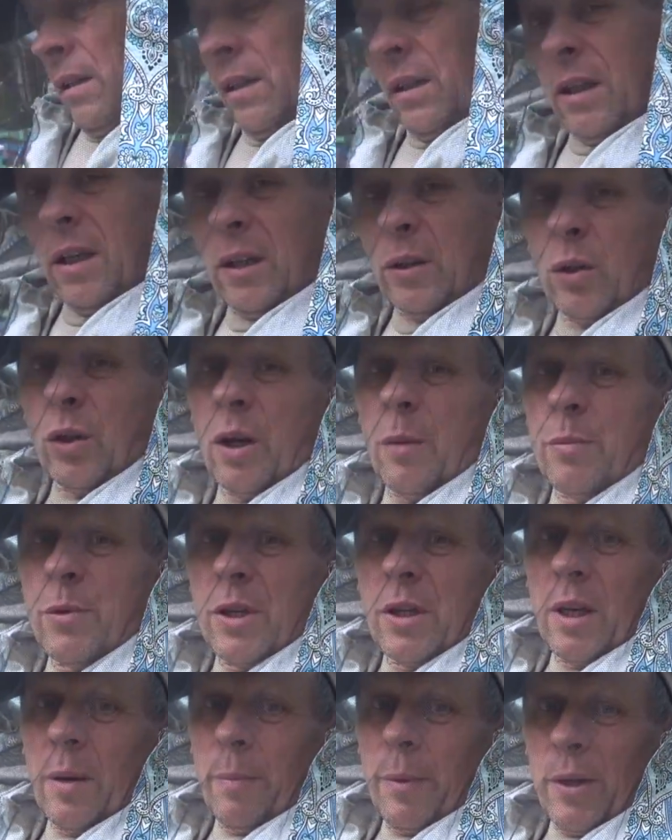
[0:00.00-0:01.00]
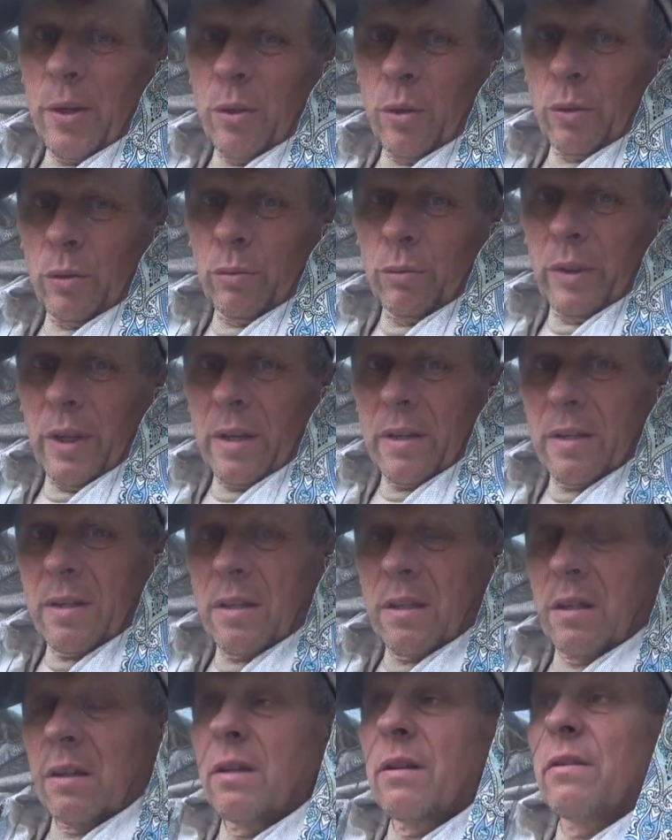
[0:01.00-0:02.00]
И которая пчела пойдет у
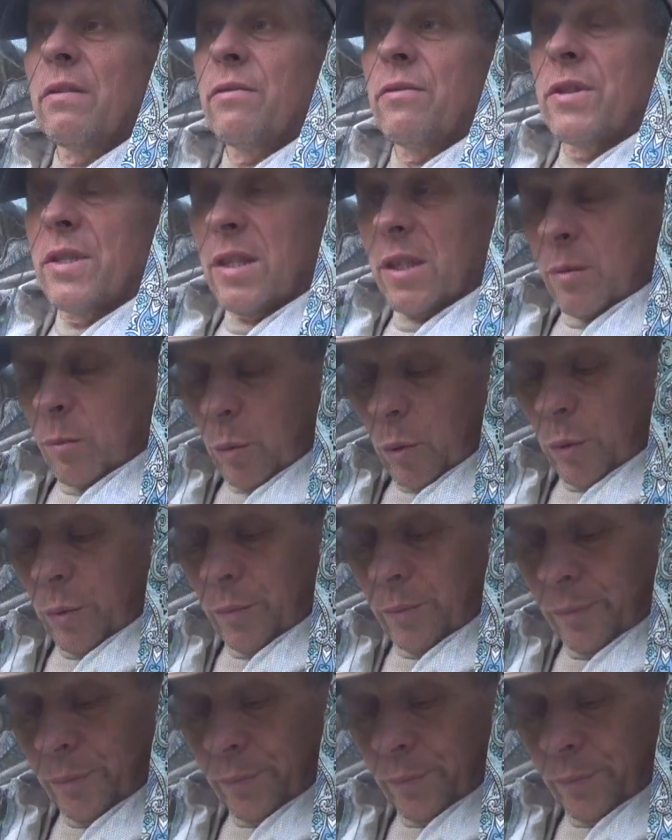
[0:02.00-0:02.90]
нас э, в зиму.